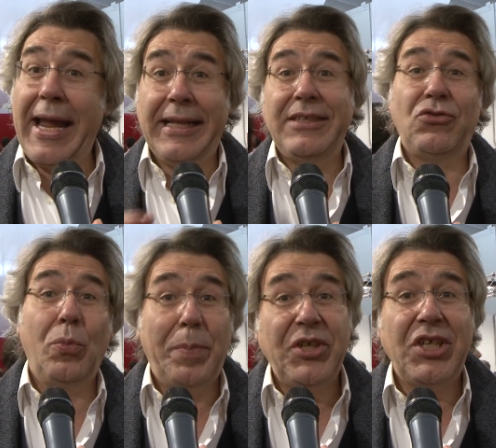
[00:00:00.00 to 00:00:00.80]
e ti
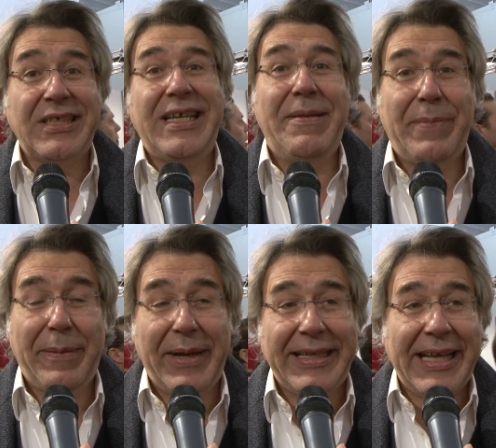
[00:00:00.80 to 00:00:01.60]
stupisce
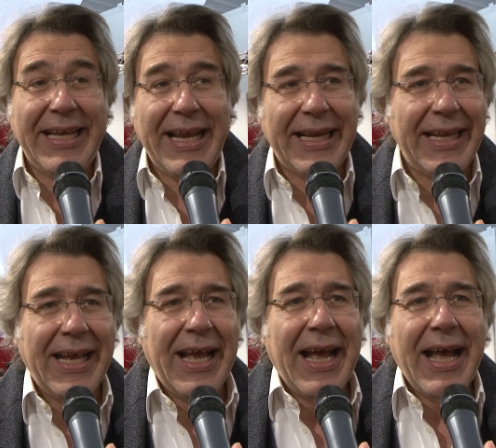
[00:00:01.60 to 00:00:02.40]
sempre perché da
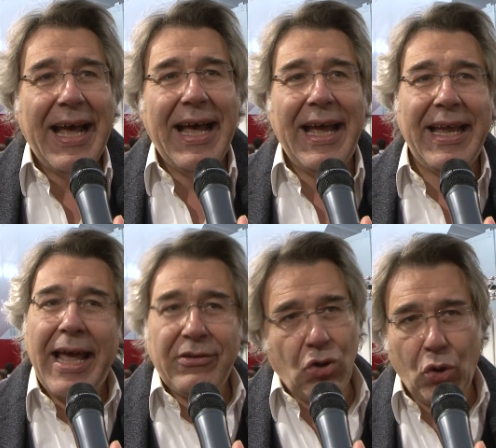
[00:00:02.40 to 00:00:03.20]
ieri
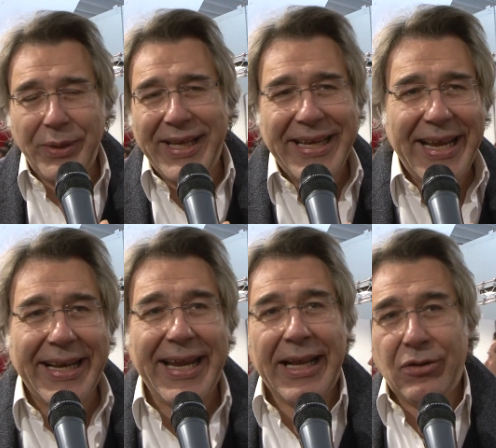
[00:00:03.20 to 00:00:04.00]
eh, sono qui da
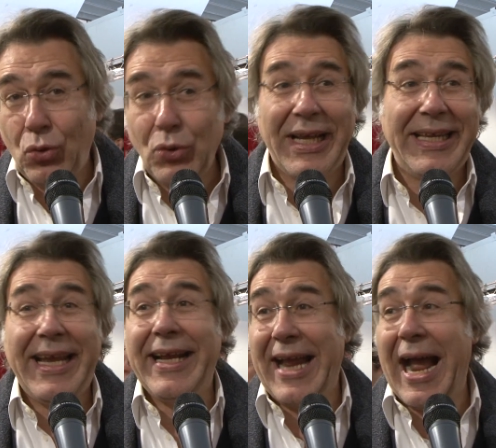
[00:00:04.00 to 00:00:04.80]
ieri e tutta
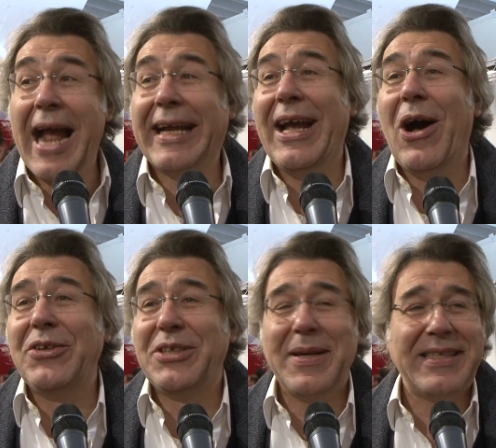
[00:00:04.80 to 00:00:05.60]
ieri e anche
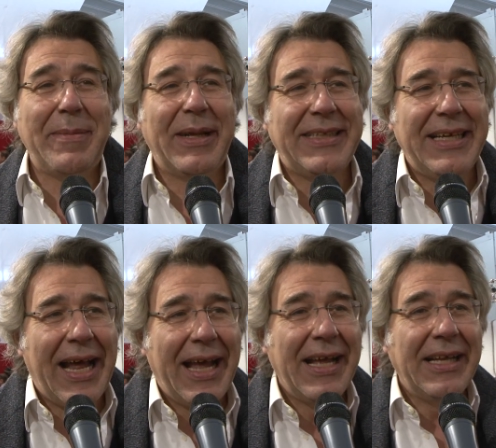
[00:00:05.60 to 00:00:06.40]
oggi questa
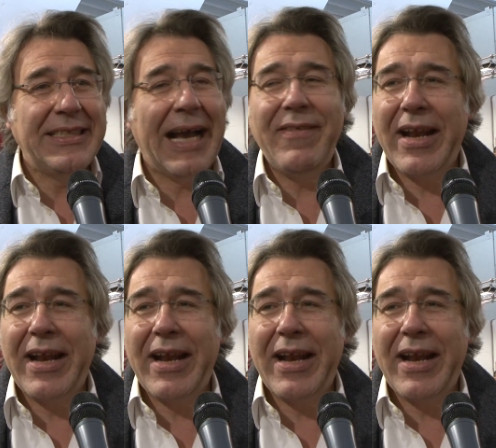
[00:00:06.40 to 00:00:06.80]
mattina ci ha